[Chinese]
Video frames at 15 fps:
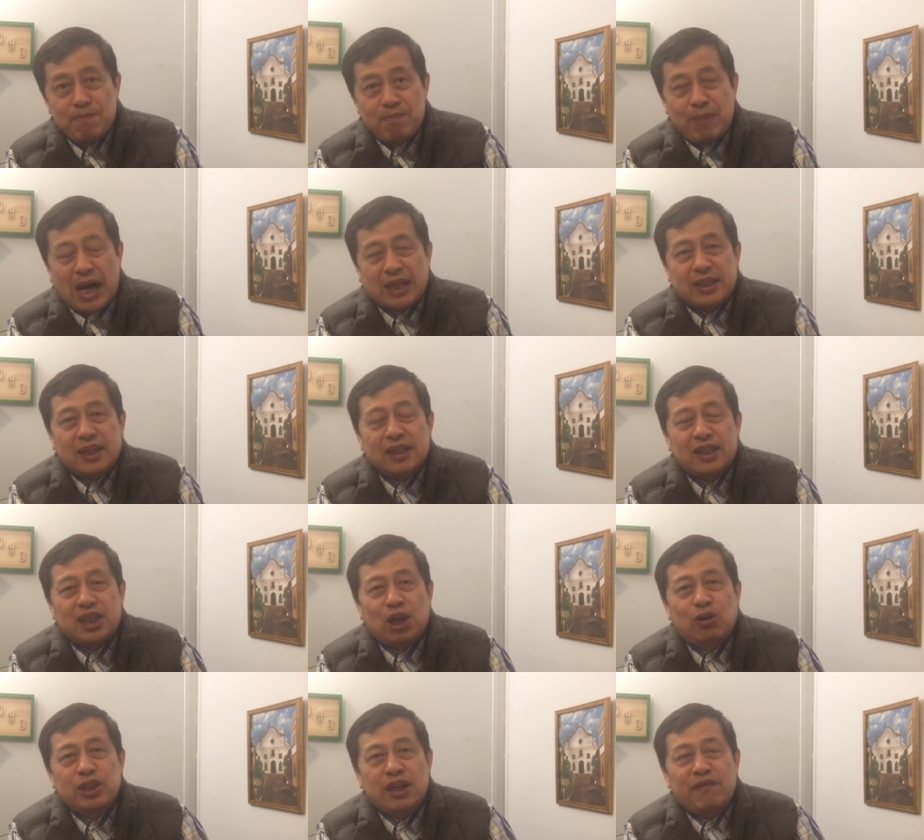马上一个
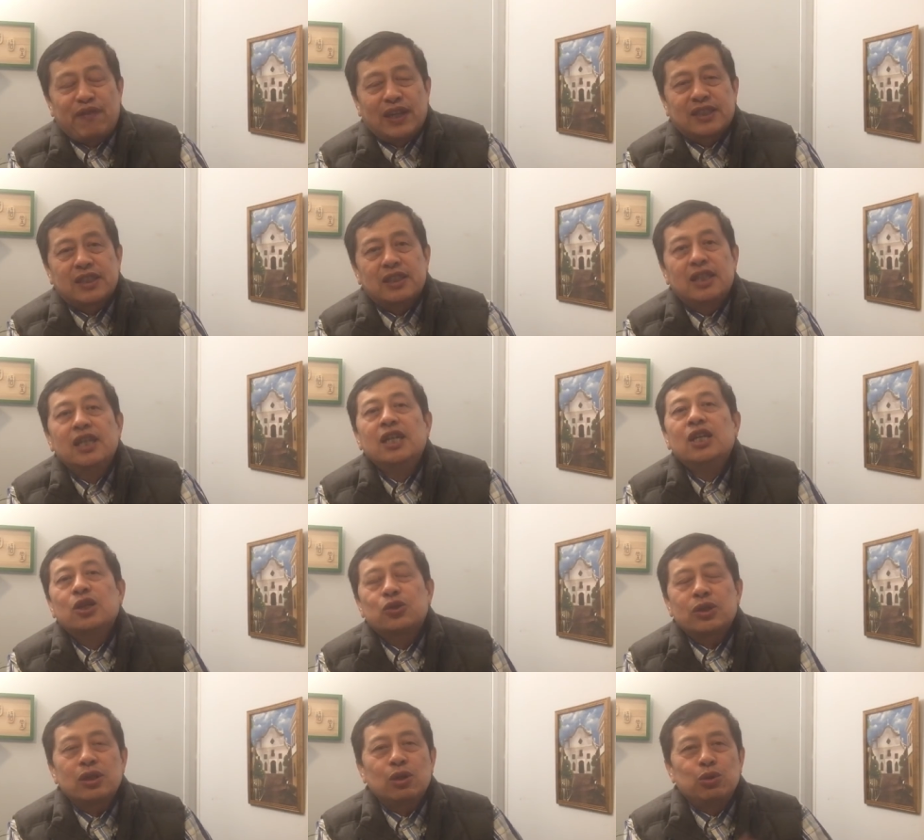条件反射。
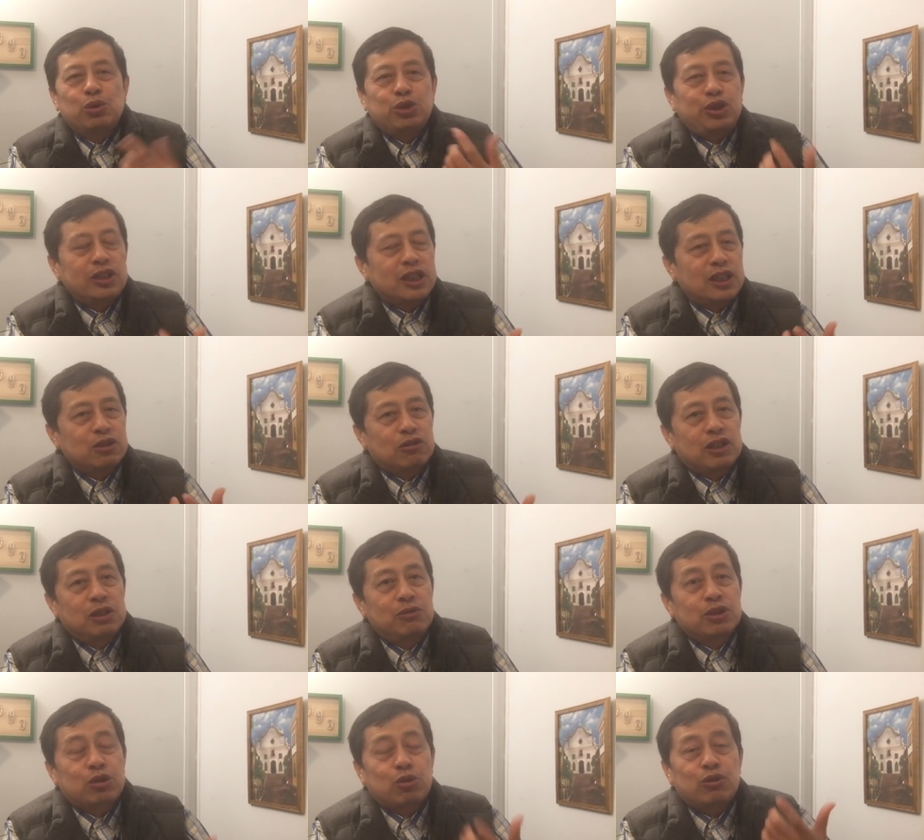所以鲁迅这种
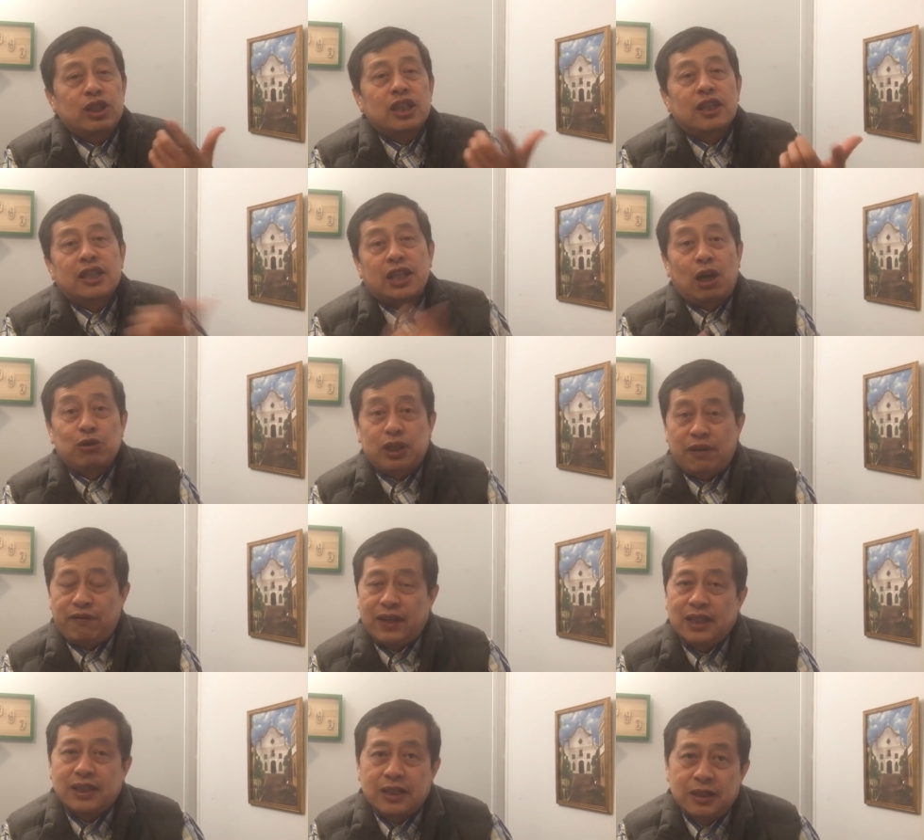人物属于一个条件
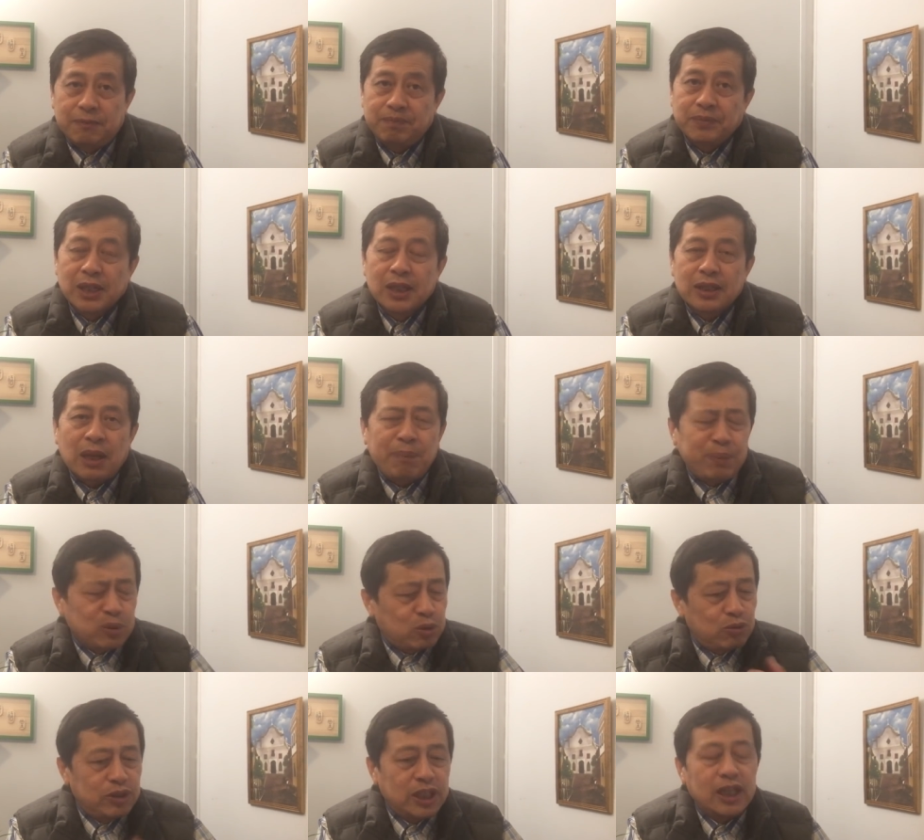反射，他不
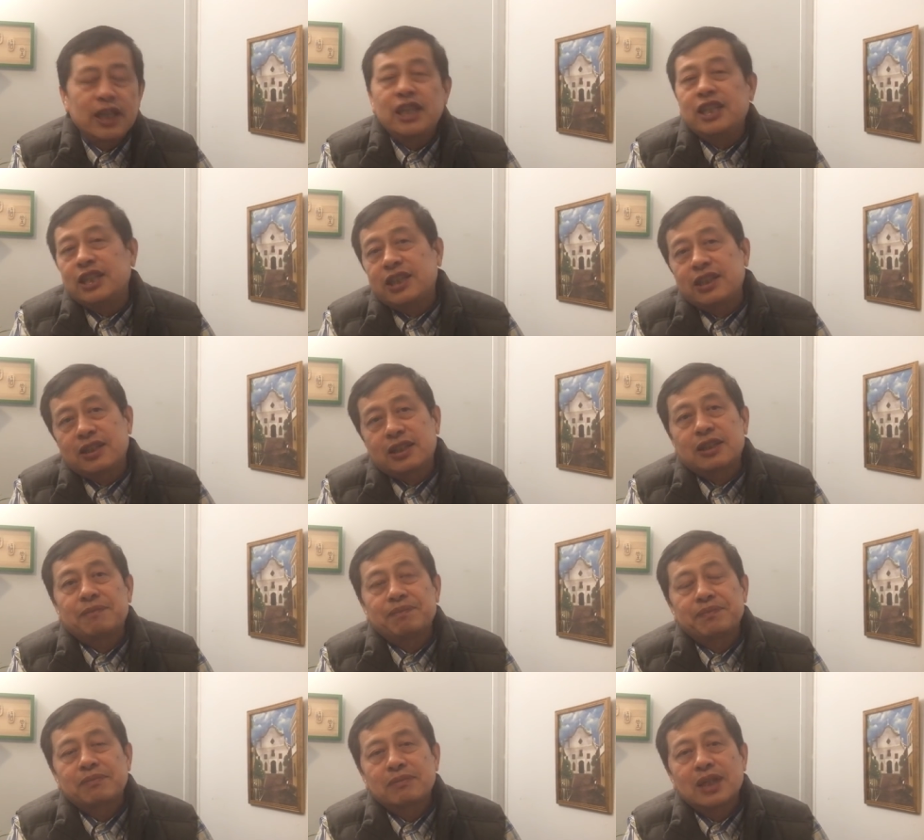属于一个理性的。
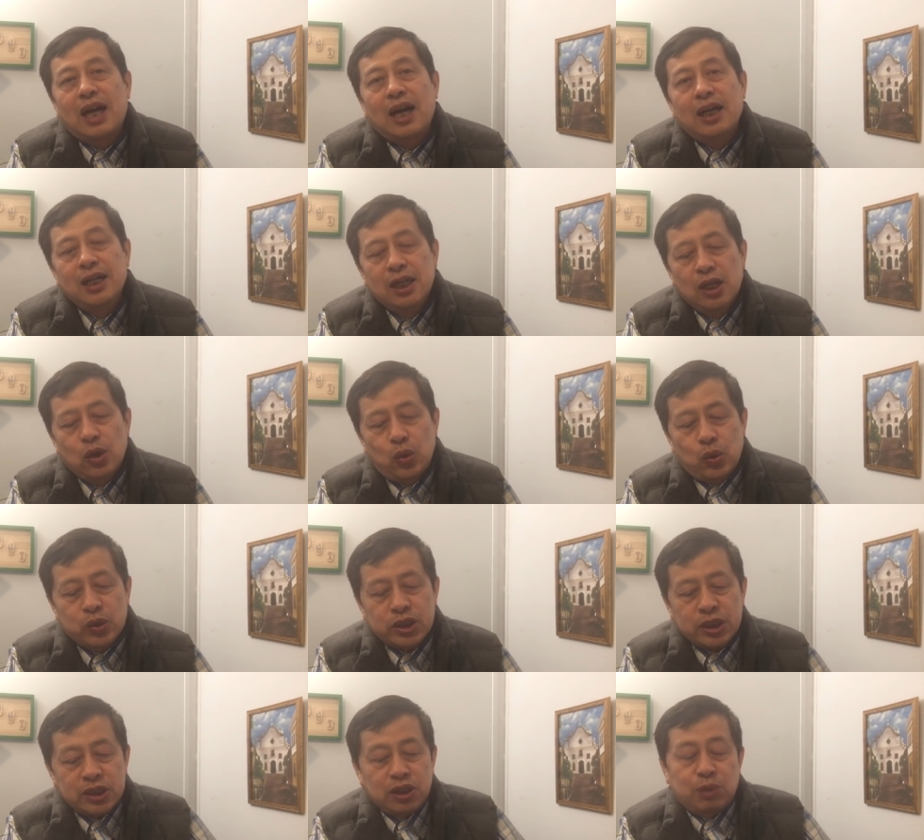啊，胡
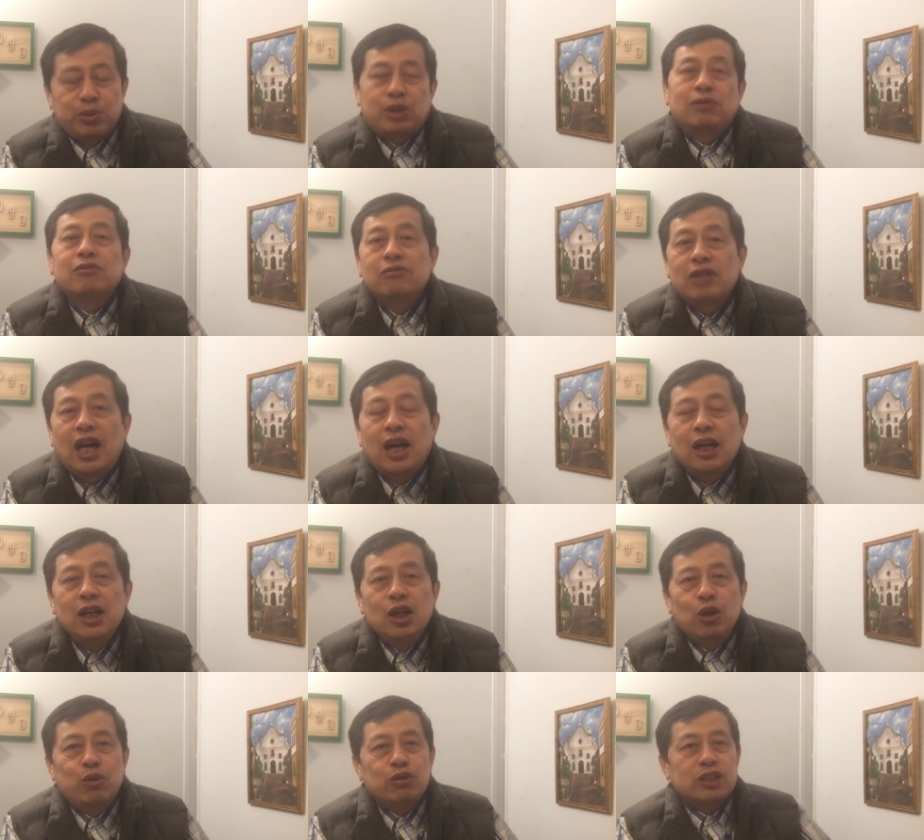适就不同啊，
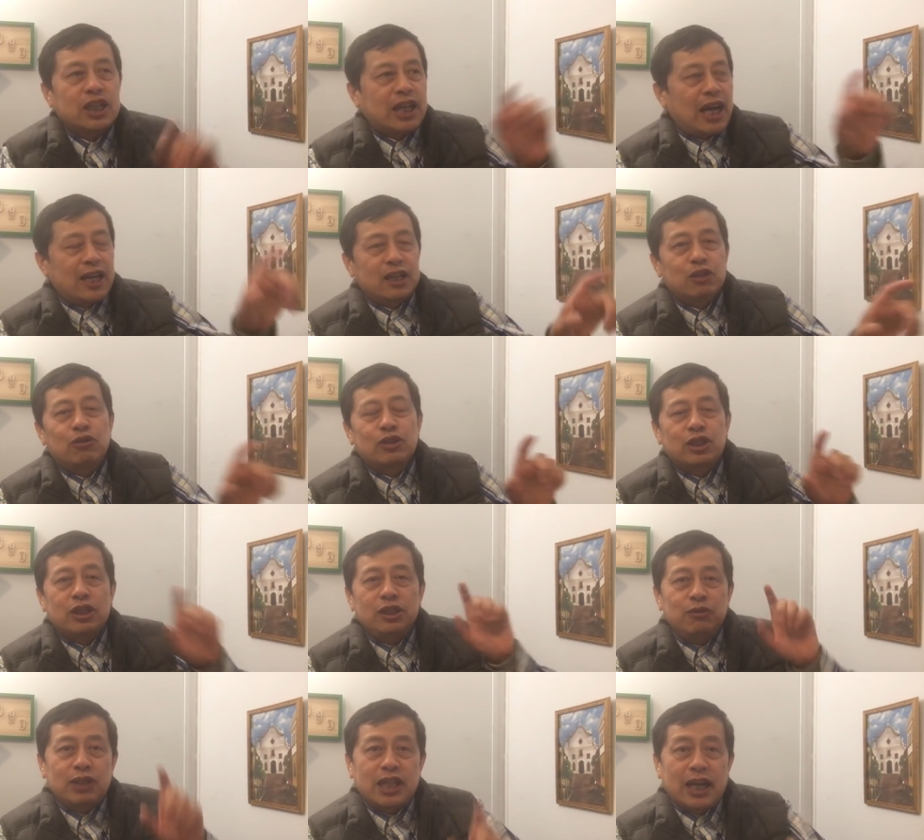胡适看了过去，
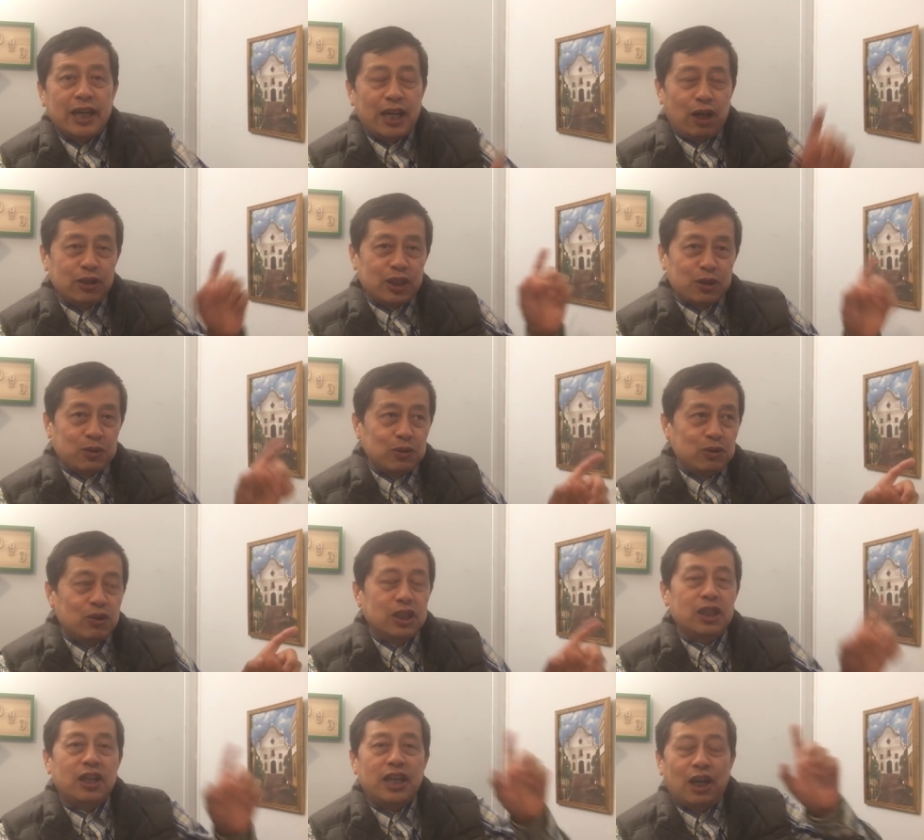因为他了解中
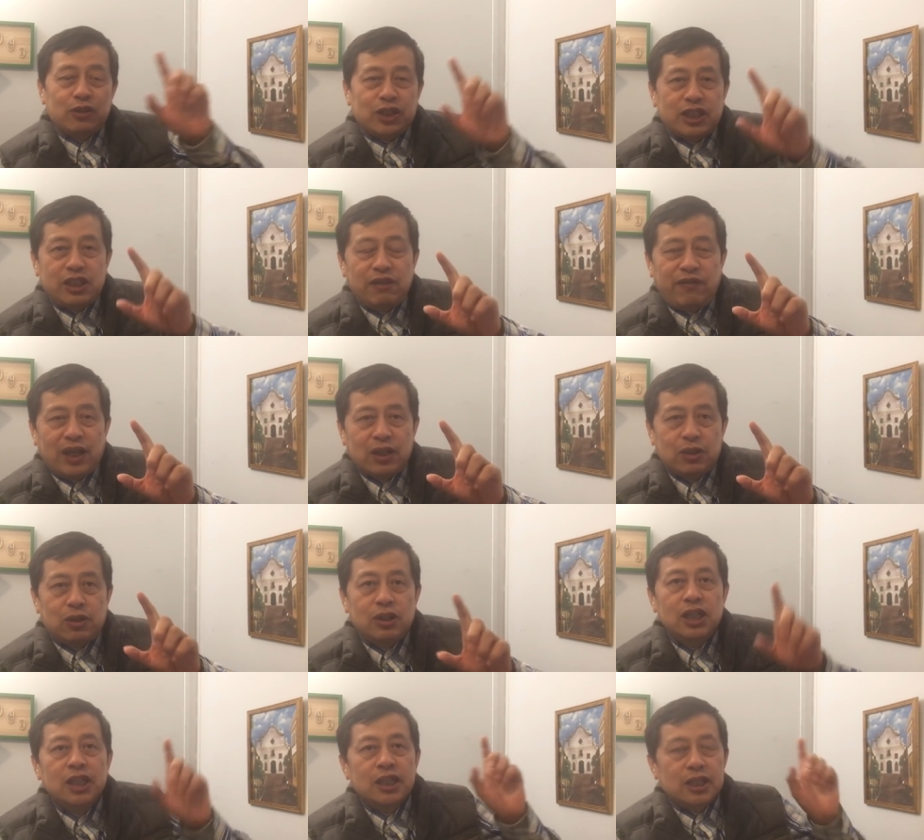国，也了解西方以
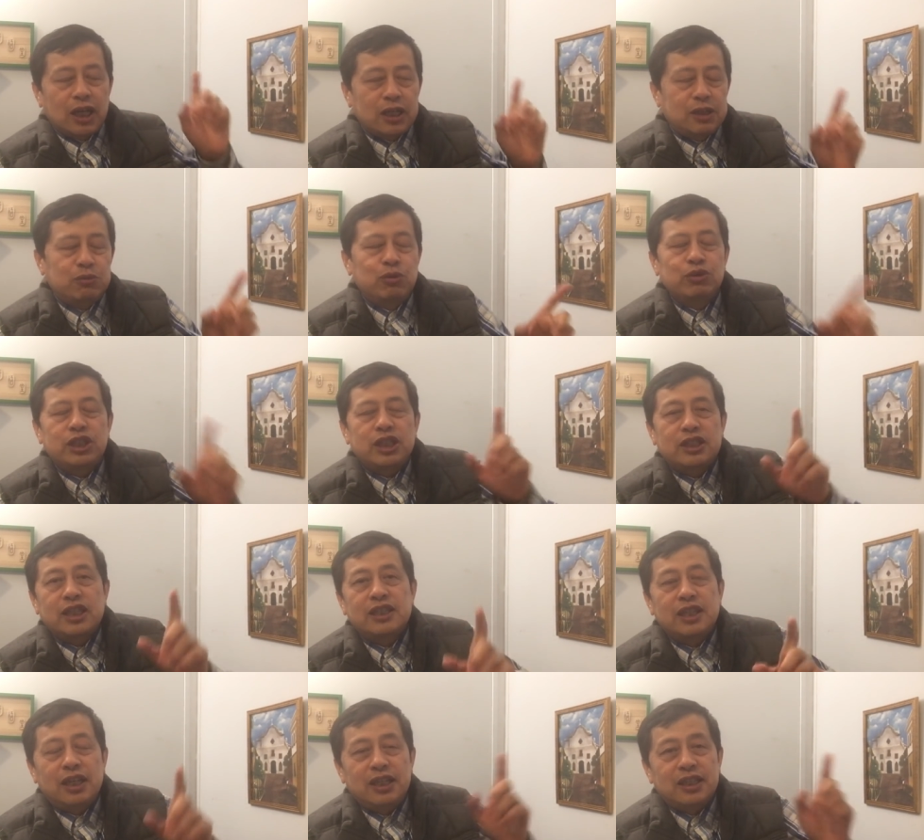后，他估计这
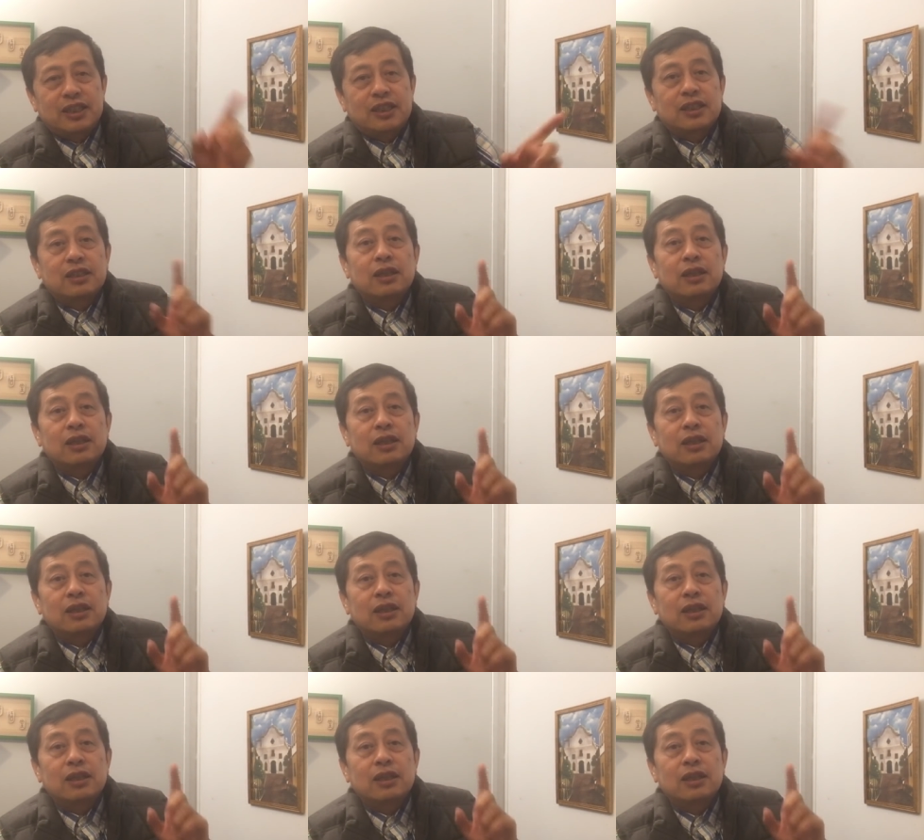些历史